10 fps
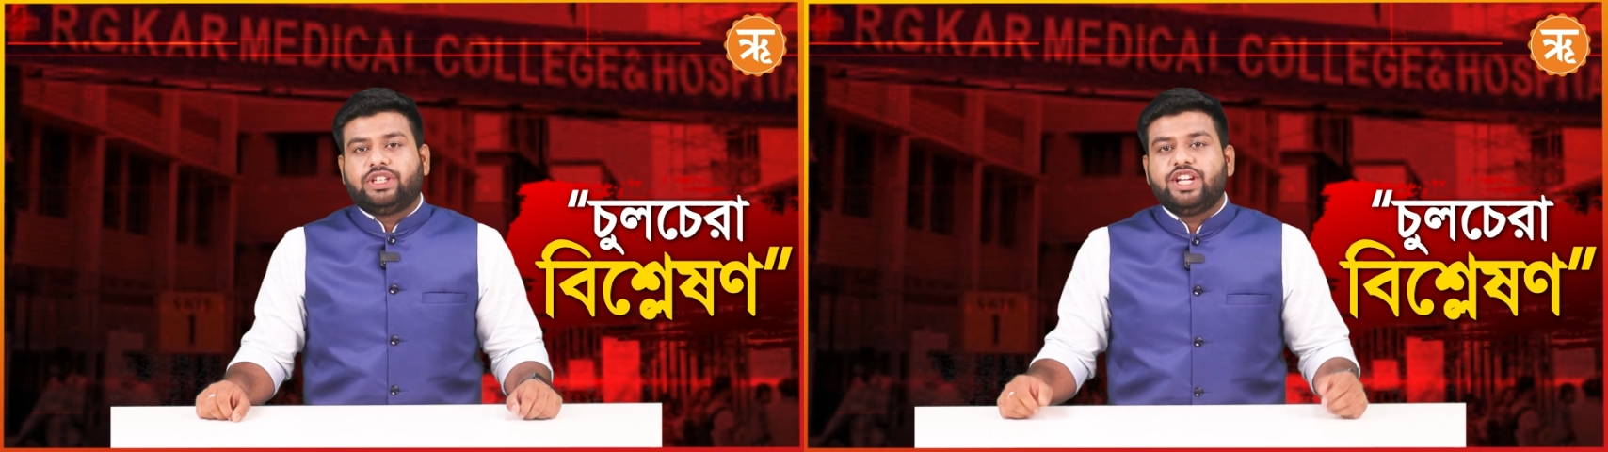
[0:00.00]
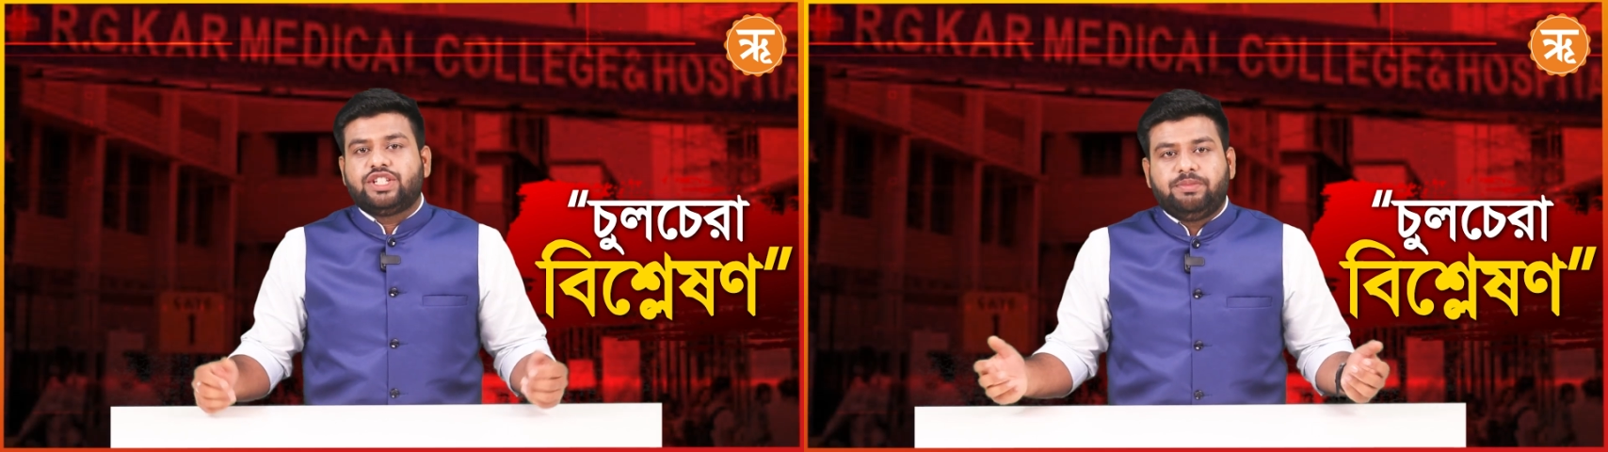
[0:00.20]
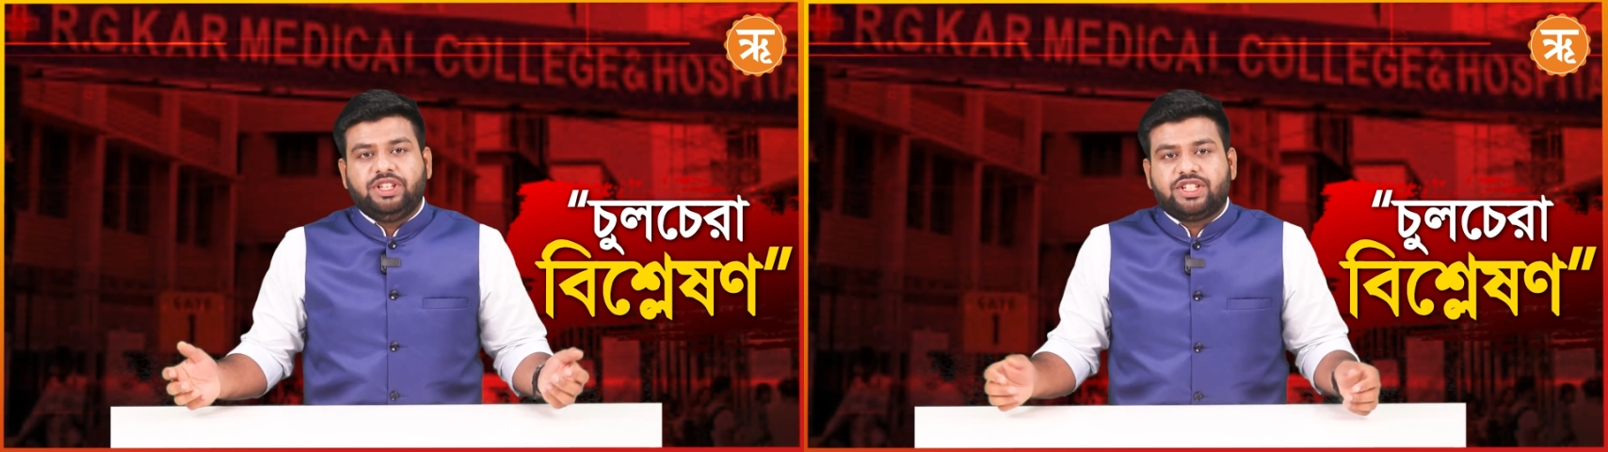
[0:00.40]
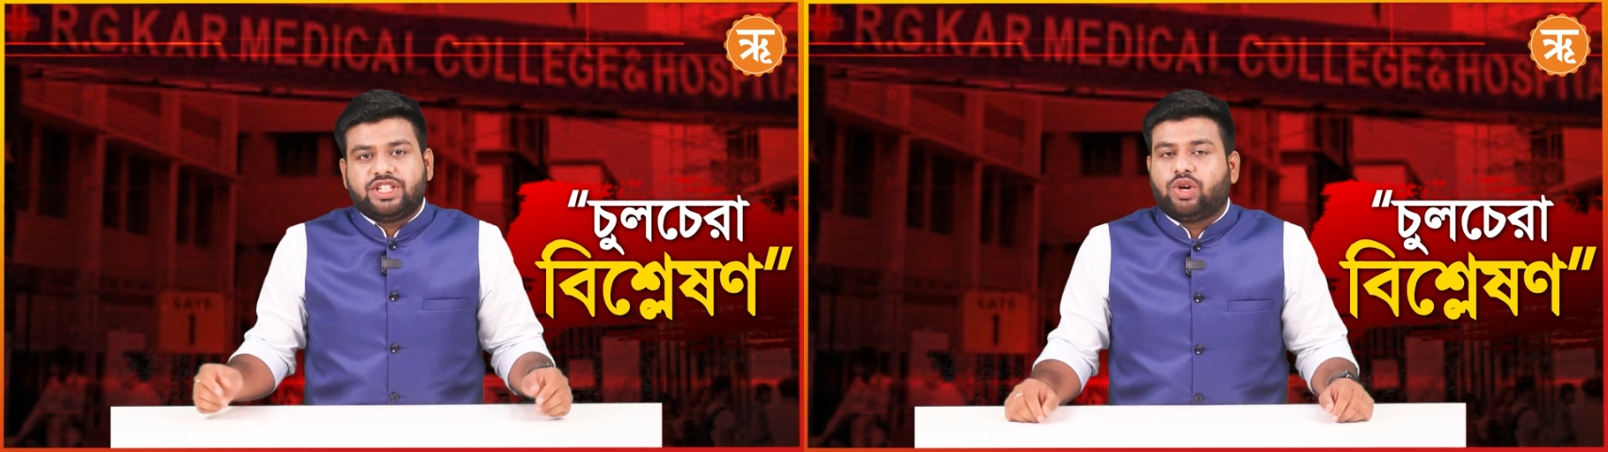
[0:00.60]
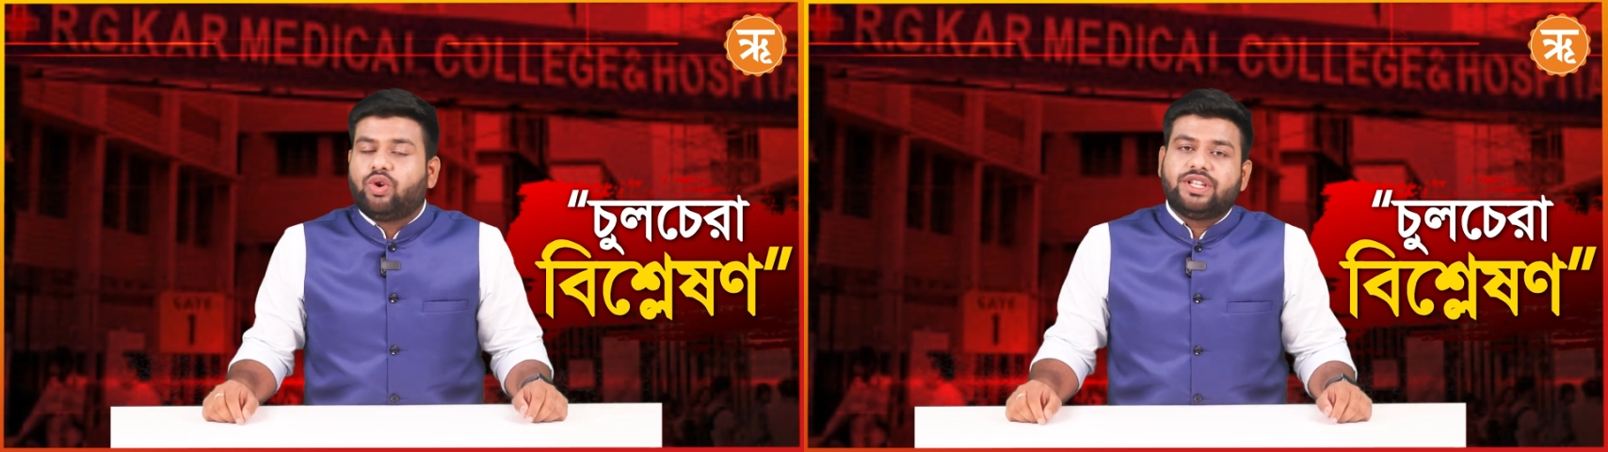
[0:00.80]
দেশ
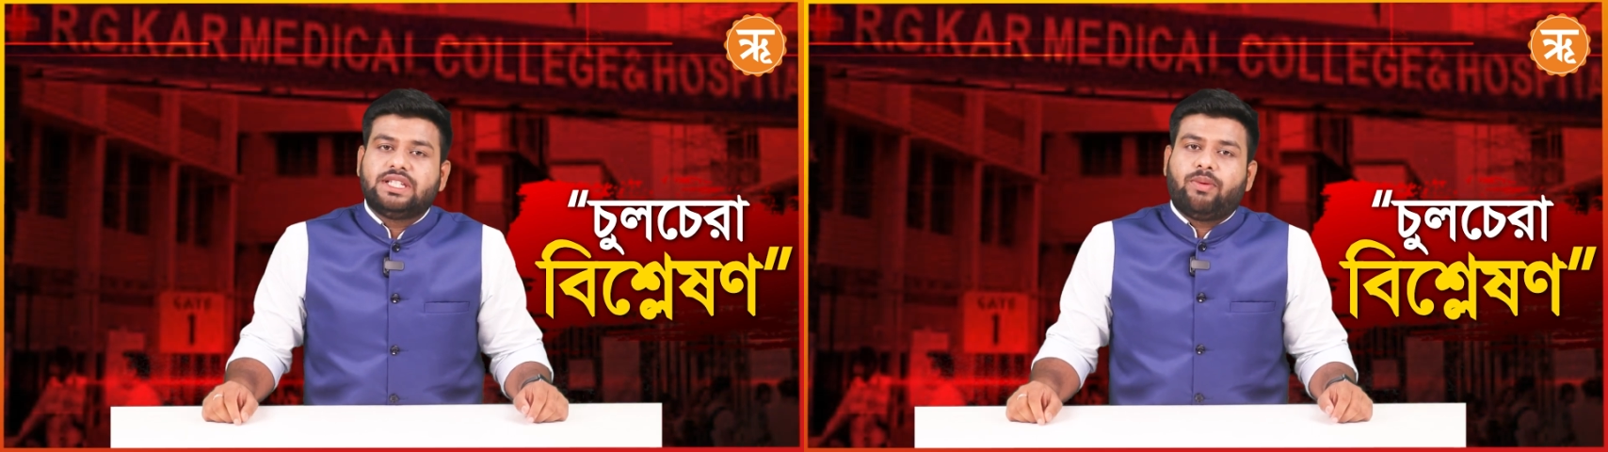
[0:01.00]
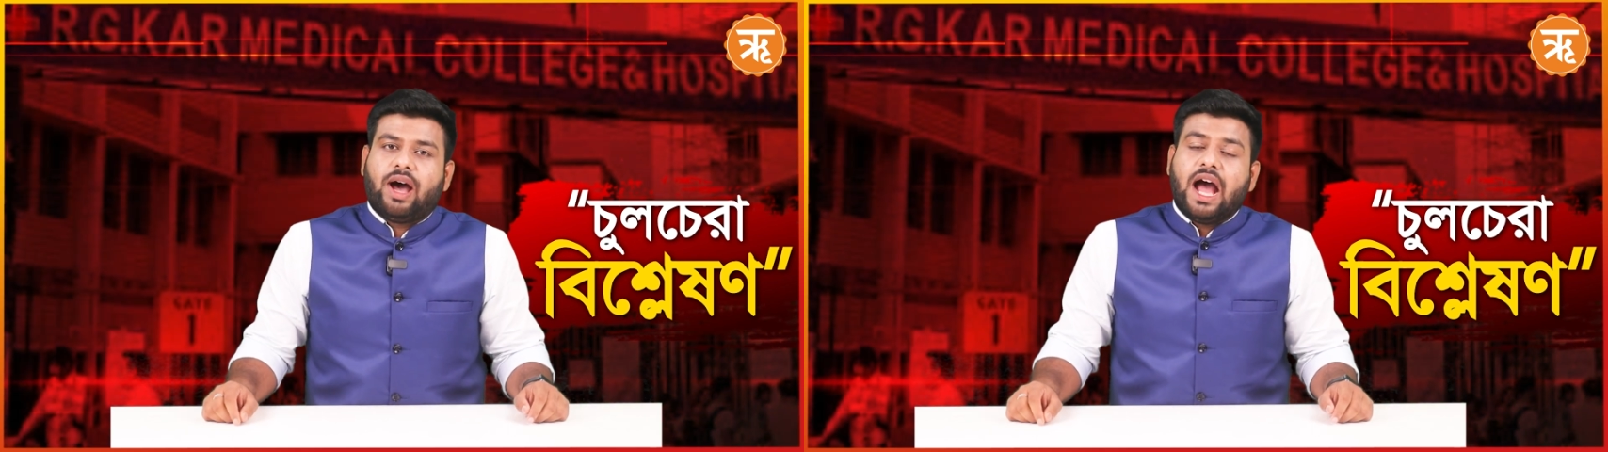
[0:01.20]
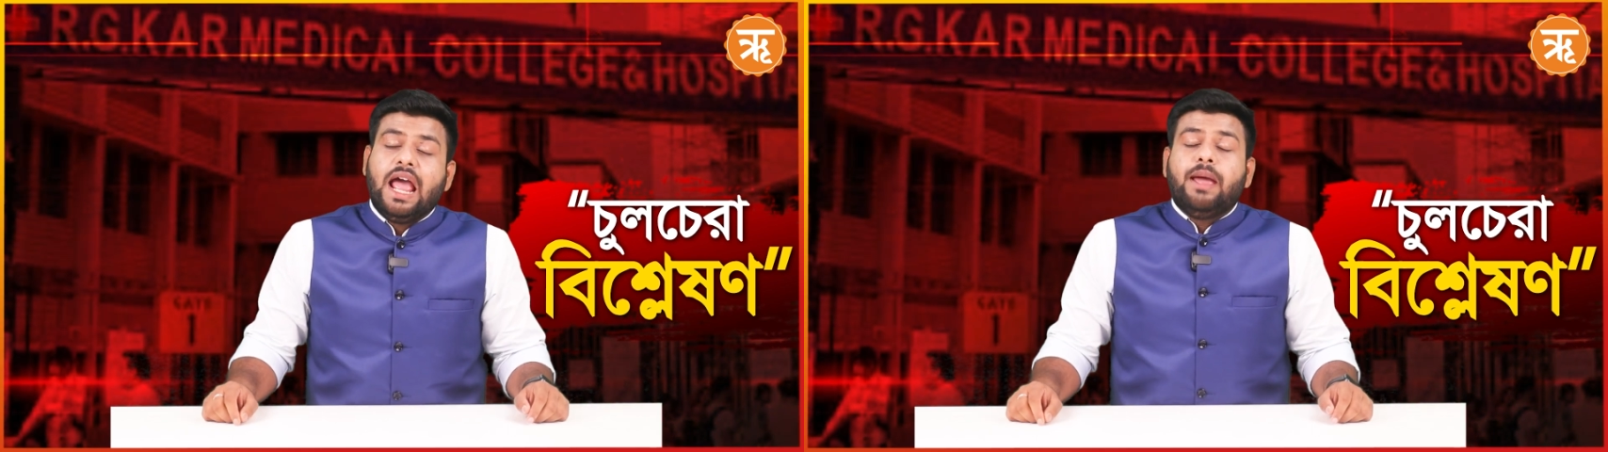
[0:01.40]
বিদেশে ঘটে যাওয়া